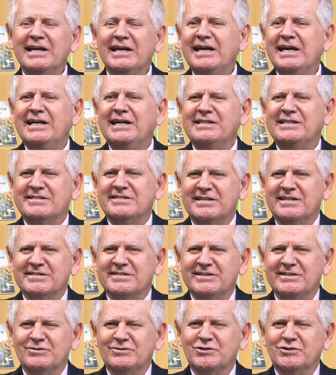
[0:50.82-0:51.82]

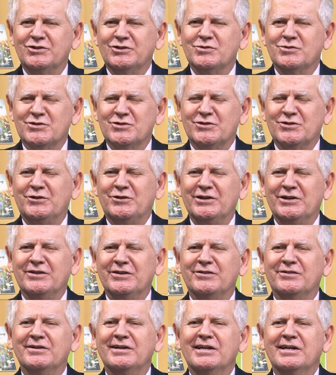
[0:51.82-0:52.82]
realização de um
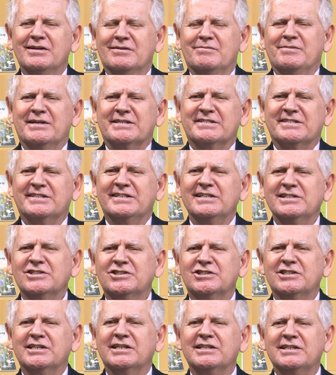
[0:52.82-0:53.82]
sonho
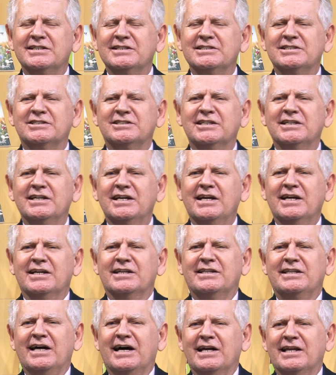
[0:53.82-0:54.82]
bastante grande
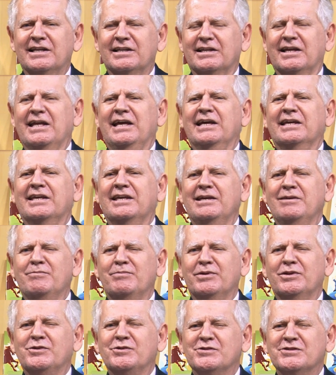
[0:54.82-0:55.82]
da
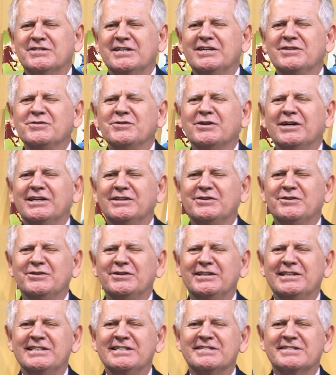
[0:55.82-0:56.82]
equipe dos
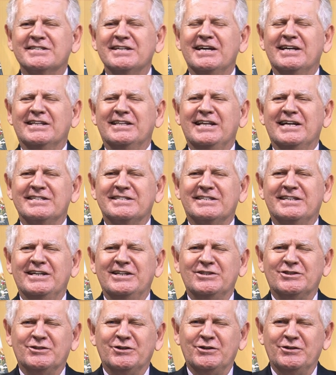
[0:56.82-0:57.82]
educadores da
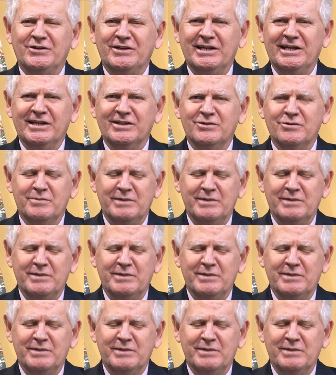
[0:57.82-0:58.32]
Seichonoye do